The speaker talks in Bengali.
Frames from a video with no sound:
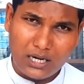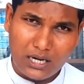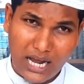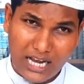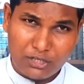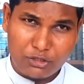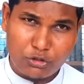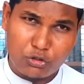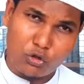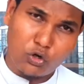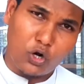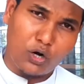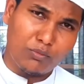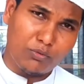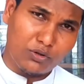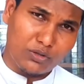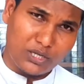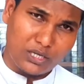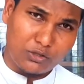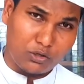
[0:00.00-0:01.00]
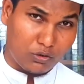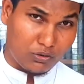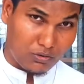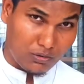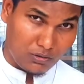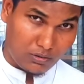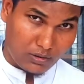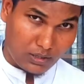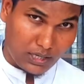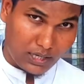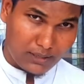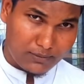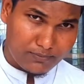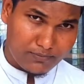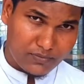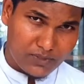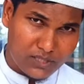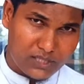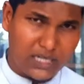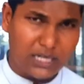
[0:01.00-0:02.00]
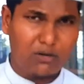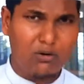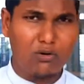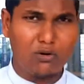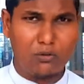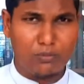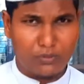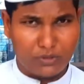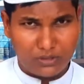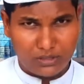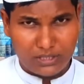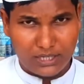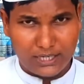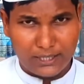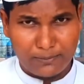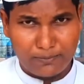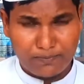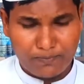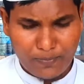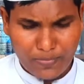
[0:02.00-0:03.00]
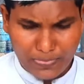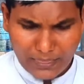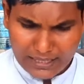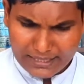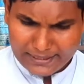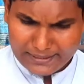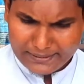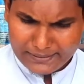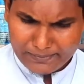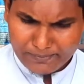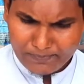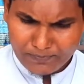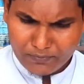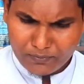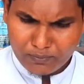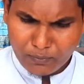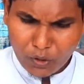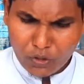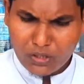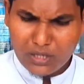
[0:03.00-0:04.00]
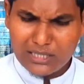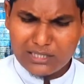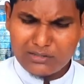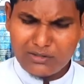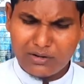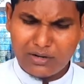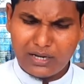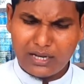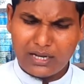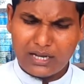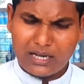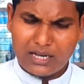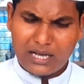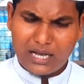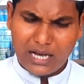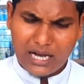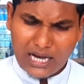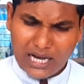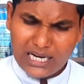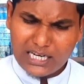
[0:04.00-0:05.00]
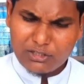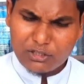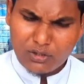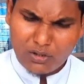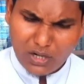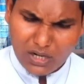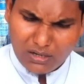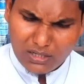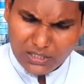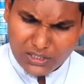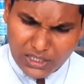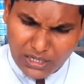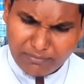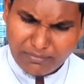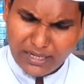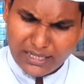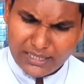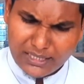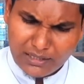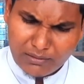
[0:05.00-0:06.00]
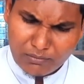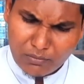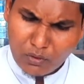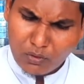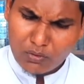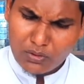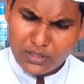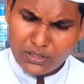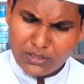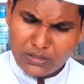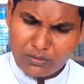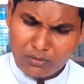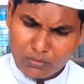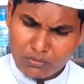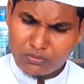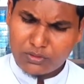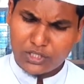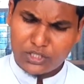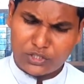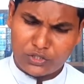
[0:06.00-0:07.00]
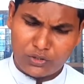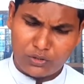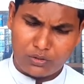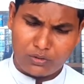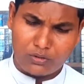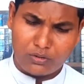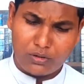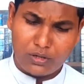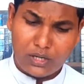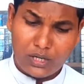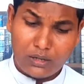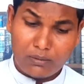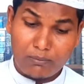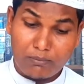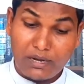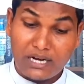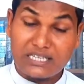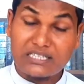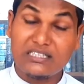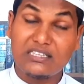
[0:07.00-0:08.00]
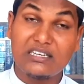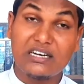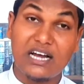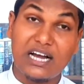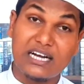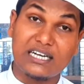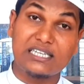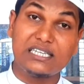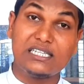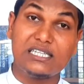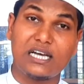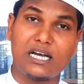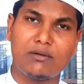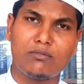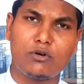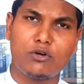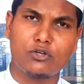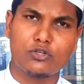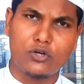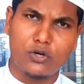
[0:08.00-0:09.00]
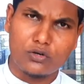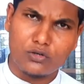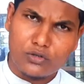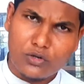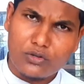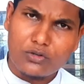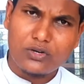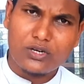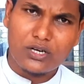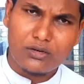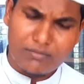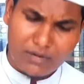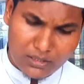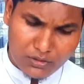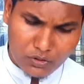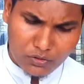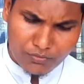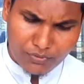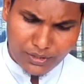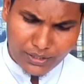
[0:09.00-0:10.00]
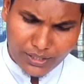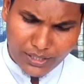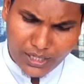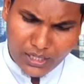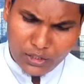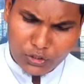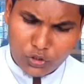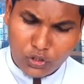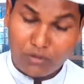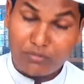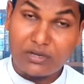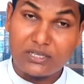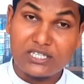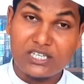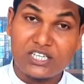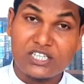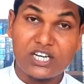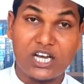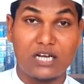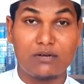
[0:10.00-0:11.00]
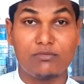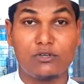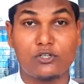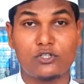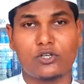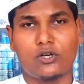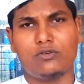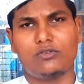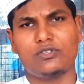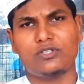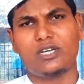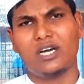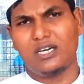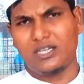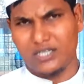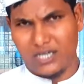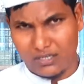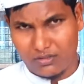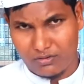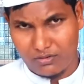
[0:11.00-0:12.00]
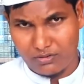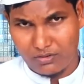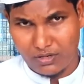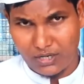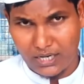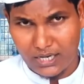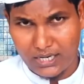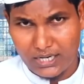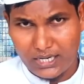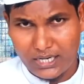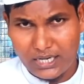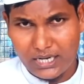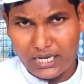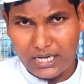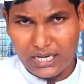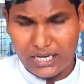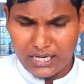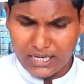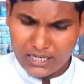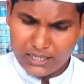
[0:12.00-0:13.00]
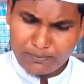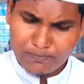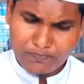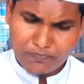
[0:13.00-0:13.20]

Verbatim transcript: রাষ্ট্র ক্ষমতা দখল করা যে কোনো পন্থায় প্রক্ষান্তরে আলে জামাতের মৌলিক উদ্দেশ্য হলো ব্যক্তির আকিদা আমল সংশোধনের মাধ্যমে সমাজের সার্বিক সংস্কার সাধন করা এরা